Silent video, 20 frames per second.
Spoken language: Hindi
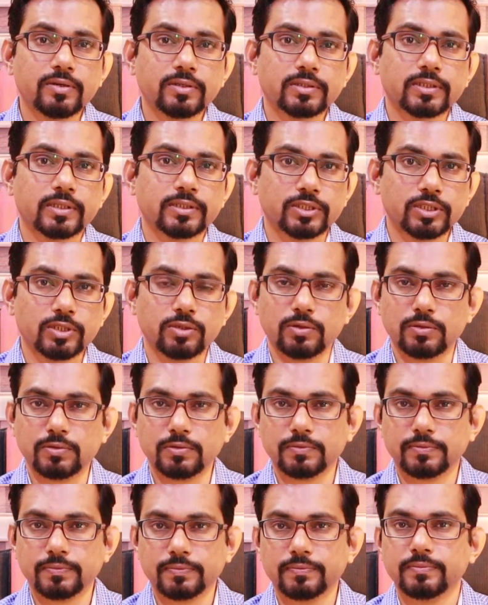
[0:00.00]
और सज्जनों
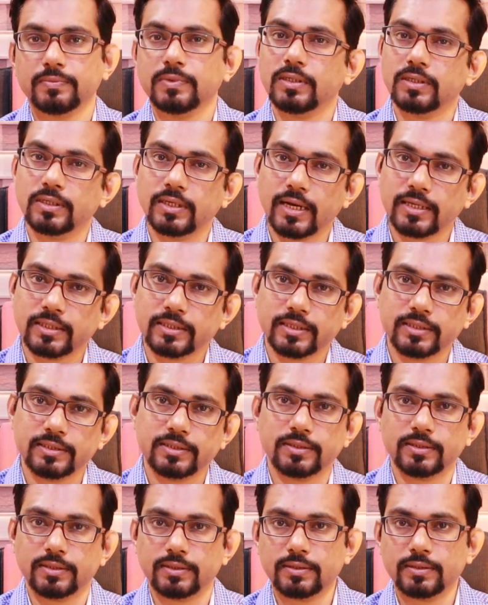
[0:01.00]
याद
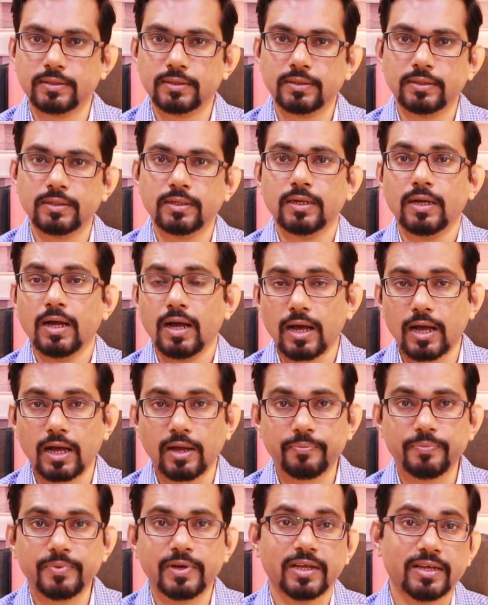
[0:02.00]
कीजिए
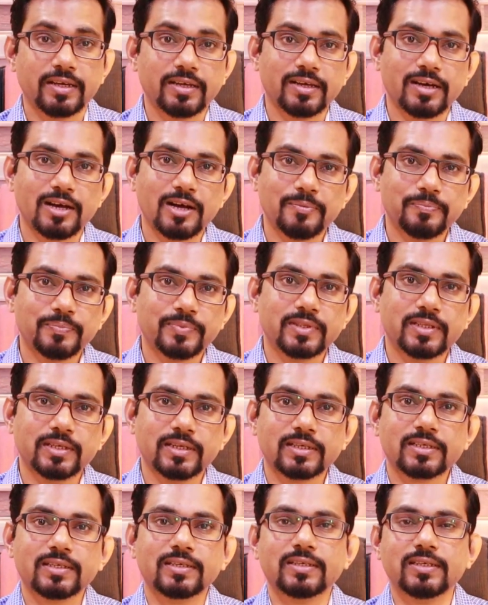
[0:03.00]
आपने अब
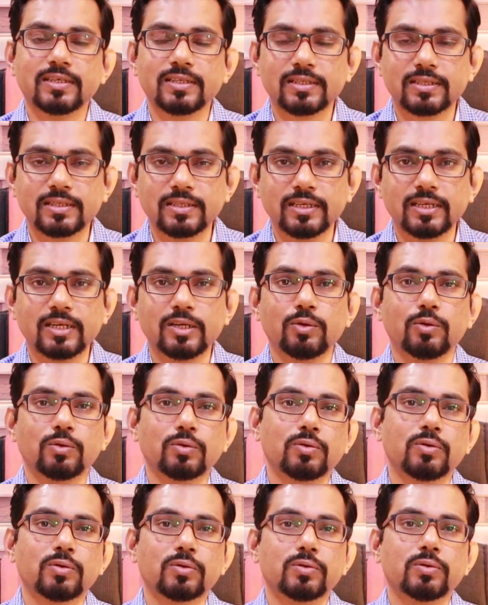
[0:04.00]
तक कितने
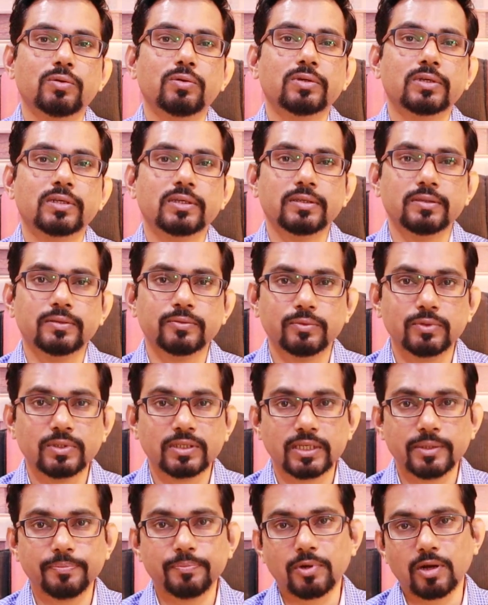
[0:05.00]
लोगों को
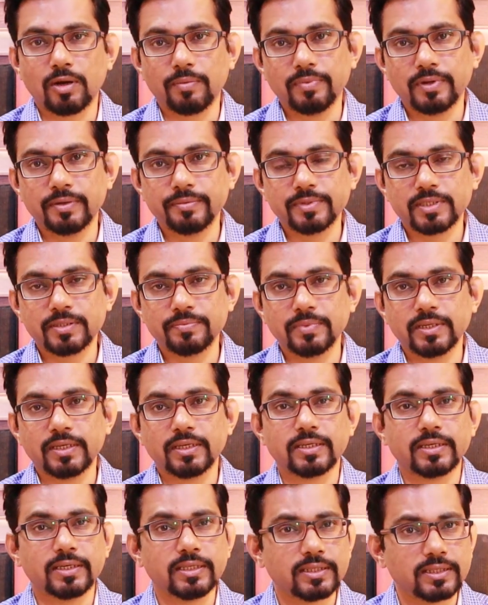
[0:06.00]
उनके प्रॉब्लम्स में
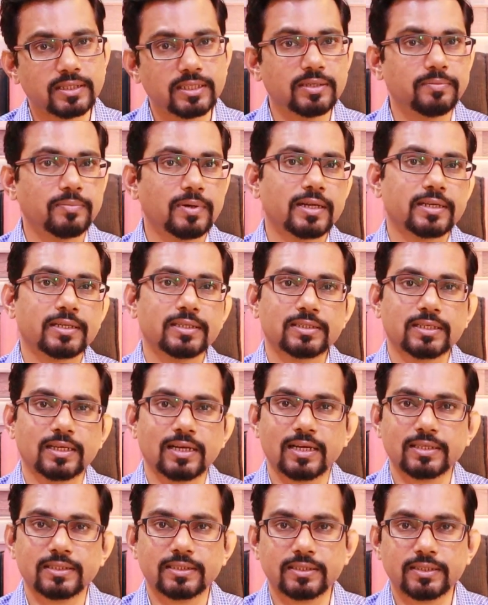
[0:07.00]
कितनी बार ये
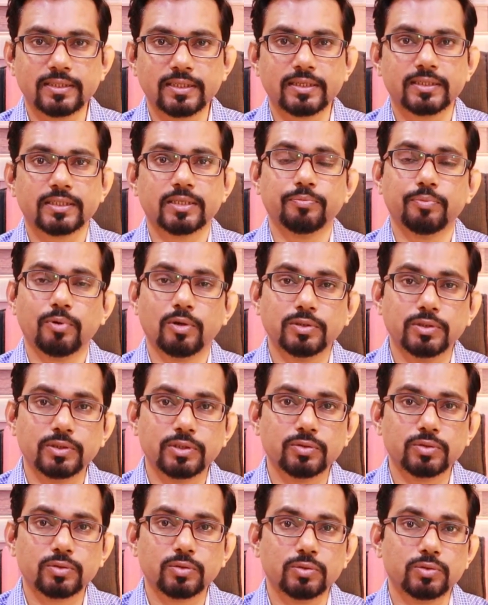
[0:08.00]
सलाह दी है कि
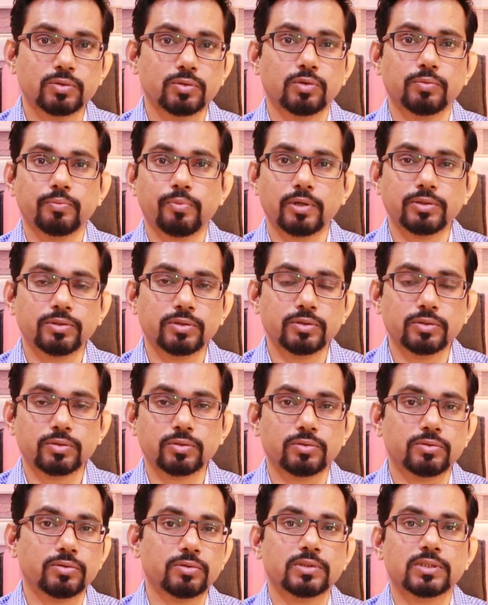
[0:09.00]
पॉजिटिव सोचो पॉजिटिव
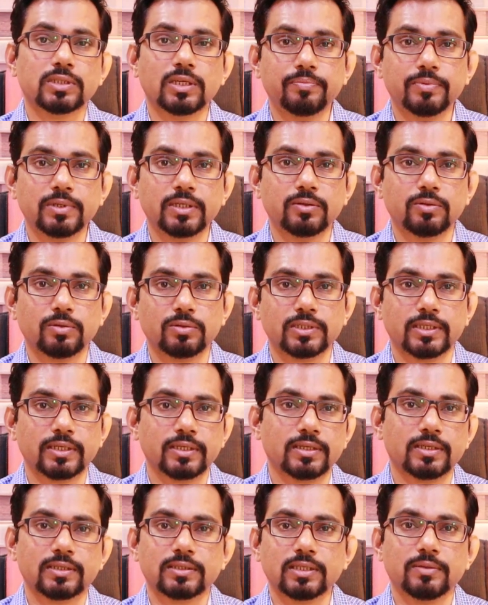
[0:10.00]
सोचो सब ठीक हो
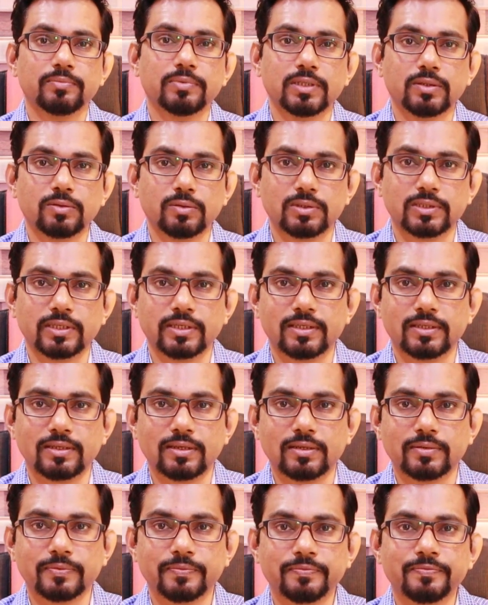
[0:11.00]
जाएगा सब ठीक हो जाएगा
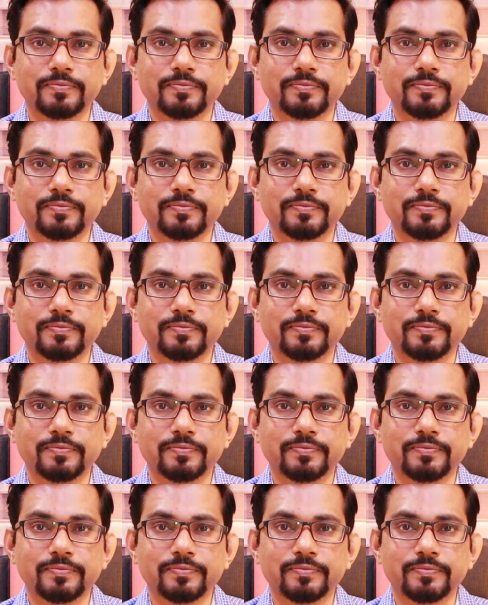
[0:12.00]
